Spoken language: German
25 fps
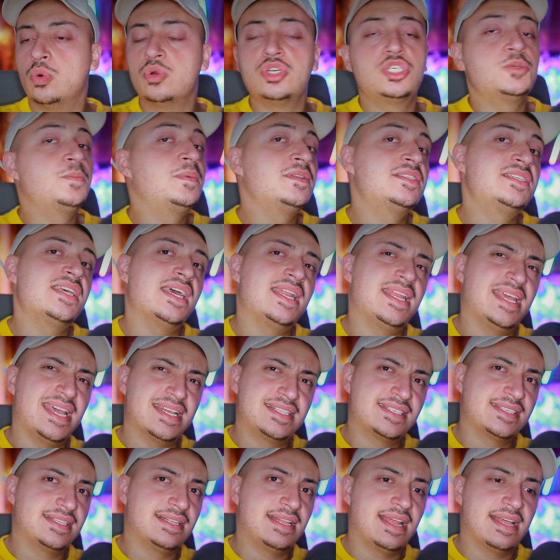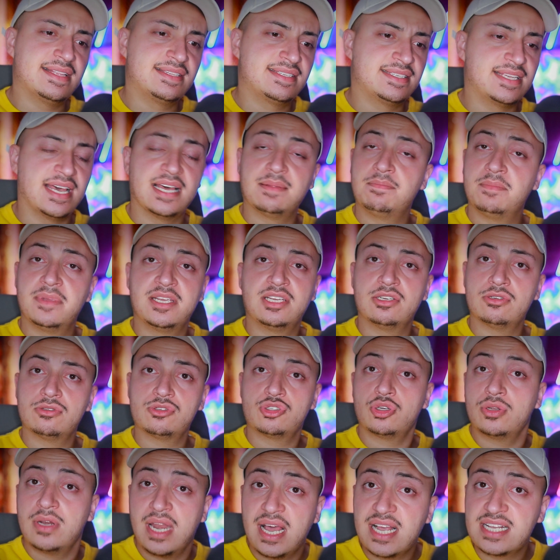und speziell jetzt in letzter Zeit mich
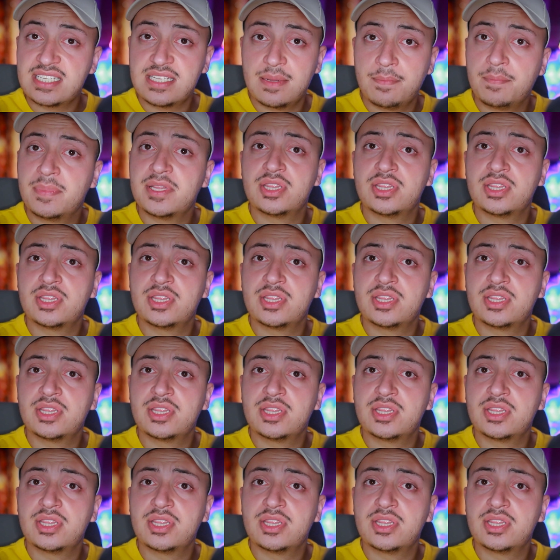schon langsam